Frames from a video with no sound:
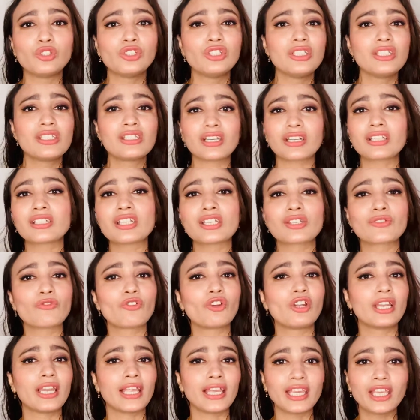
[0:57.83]
चीज़
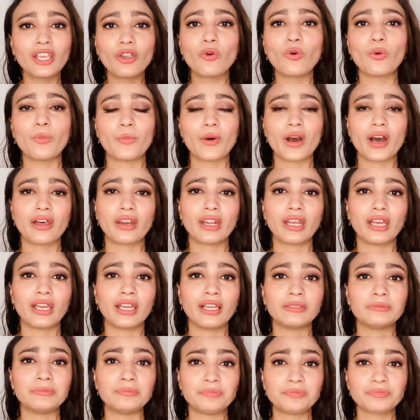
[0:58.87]
सक्सेसफुल नहीं हो पा रहा है